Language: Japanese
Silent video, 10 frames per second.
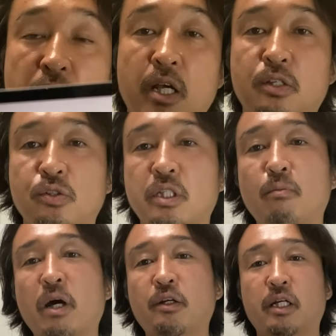え
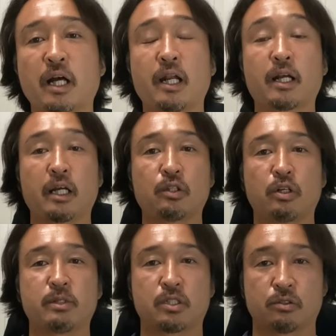13倍ぐらいで跳ね返ってお
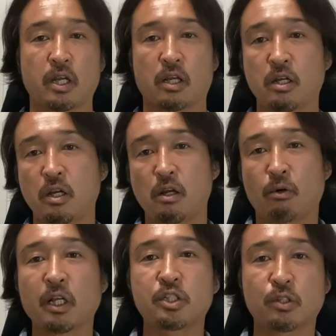りますので、
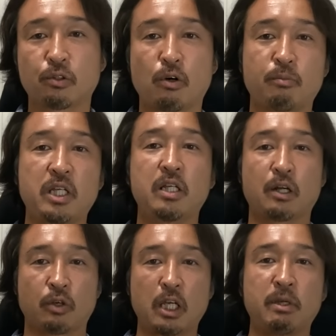私この
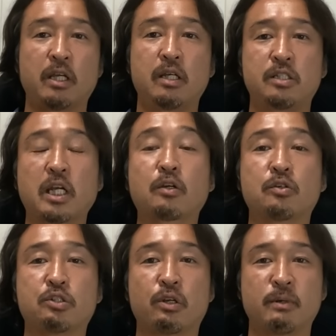PR を日々
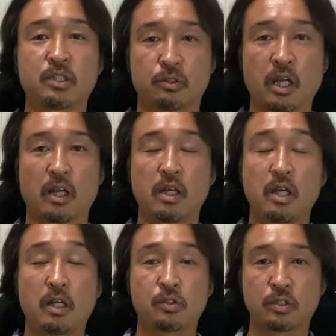チェックしておりますので、
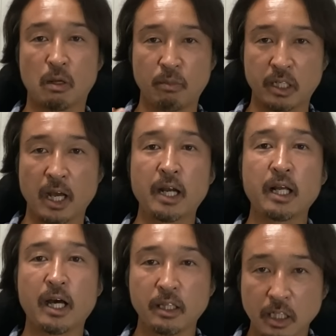13倍で跳ね
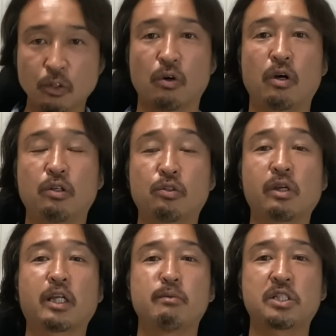返ったという時
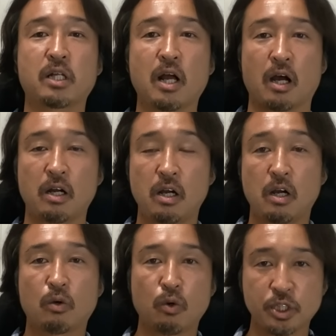が来ましたら、
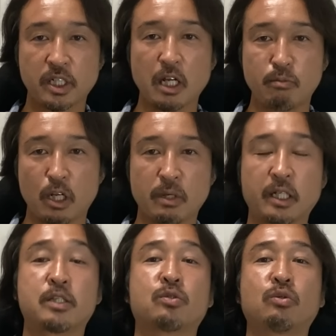公式 LINE メルマガ
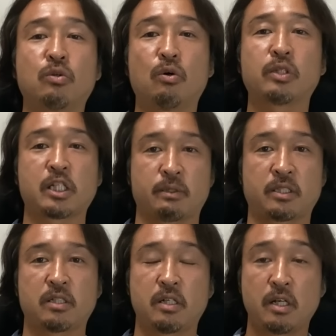で速報を出しま
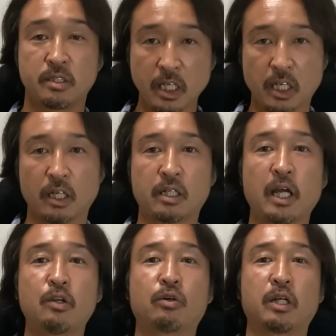す。ぜひ
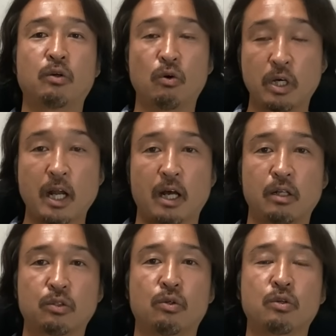概要欄の方から
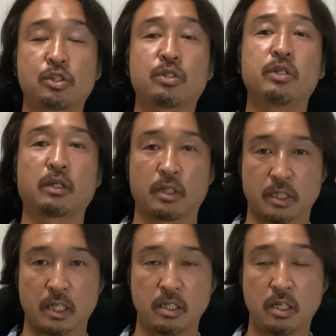登録しておいてください。